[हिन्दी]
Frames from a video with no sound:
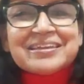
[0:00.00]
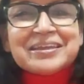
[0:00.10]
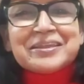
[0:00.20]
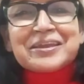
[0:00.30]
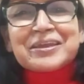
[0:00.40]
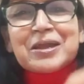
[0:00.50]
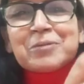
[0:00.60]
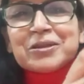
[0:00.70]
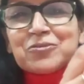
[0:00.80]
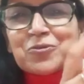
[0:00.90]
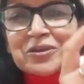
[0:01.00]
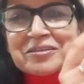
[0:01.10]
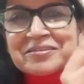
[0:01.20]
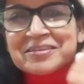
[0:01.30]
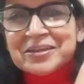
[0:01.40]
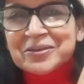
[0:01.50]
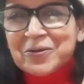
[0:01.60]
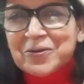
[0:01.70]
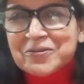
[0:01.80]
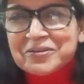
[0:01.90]
ये देखिए हमारे छोटे से
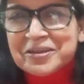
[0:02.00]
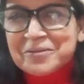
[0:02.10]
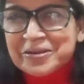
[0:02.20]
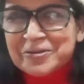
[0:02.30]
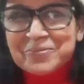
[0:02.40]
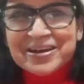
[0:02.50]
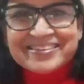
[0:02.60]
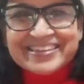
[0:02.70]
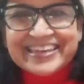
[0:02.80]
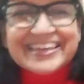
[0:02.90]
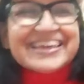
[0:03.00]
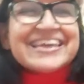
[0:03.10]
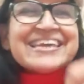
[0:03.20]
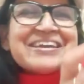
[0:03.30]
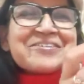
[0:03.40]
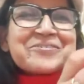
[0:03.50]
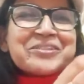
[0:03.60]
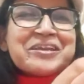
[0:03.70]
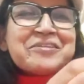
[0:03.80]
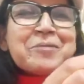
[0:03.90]
सेंटर ऑलरेडी हमारे पास है
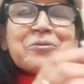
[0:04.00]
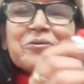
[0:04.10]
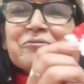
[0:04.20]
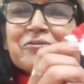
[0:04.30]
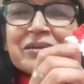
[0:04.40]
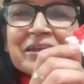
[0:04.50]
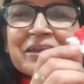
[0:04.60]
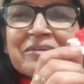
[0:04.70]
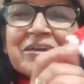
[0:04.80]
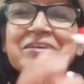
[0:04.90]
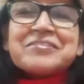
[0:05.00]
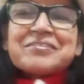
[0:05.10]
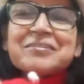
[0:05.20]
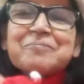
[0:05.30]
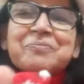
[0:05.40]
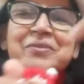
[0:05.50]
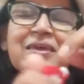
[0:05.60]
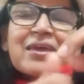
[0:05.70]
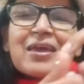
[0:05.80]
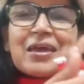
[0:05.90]
सो दीज आर ब्यूटिफुल की रिंग्स
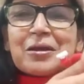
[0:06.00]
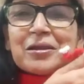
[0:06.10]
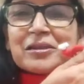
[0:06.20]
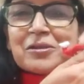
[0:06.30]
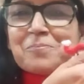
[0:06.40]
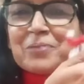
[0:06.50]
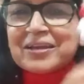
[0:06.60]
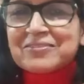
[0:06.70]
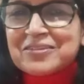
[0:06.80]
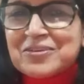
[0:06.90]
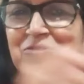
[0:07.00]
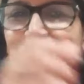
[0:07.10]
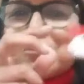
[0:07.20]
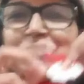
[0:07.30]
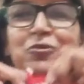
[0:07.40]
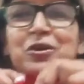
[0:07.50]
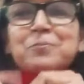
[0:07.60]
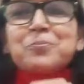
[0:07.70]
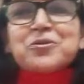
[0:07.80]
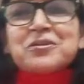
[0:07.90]
लिटल बैचेस विच यू
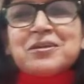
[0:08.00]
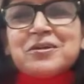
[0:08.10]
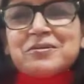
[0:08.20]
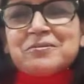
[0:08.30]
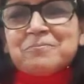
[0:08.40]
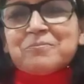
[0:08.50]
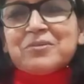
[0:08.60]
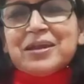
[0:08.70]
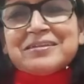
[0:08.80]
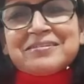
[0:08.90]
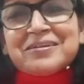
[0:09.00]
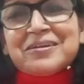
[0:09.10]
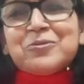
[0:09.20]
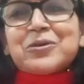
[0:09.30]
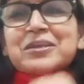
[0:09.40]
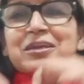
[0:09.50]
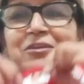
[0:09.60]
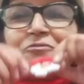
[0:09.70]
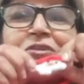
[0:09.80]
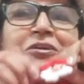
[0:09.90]
कैन पुट हेयर राइट हेयर यू कैन
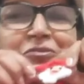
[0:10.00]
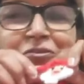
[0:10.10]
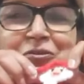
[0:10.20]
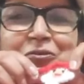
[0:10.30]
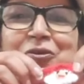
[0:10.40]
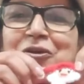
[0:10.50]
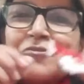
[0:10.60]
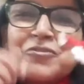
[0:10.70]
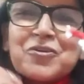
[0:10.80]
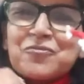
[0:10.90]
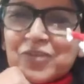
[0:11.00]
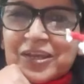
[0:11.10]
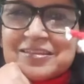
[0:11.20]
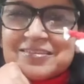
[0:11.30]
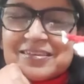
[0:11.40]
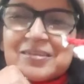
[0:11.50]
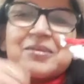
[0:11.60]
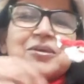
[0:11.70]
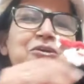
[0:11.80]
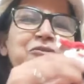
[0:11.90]
गिफ्ट इट टू लॉट ऑफ योर फ्रेंड्स
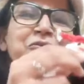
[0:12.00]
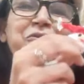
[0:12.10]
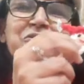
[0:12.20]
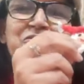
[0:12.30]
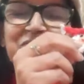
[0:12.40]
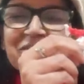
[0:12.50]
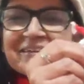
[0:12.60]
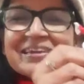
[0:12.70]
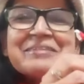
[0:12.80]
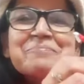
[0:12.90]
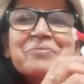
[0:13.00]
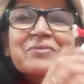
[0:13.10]
टू योर चिल्ड्रन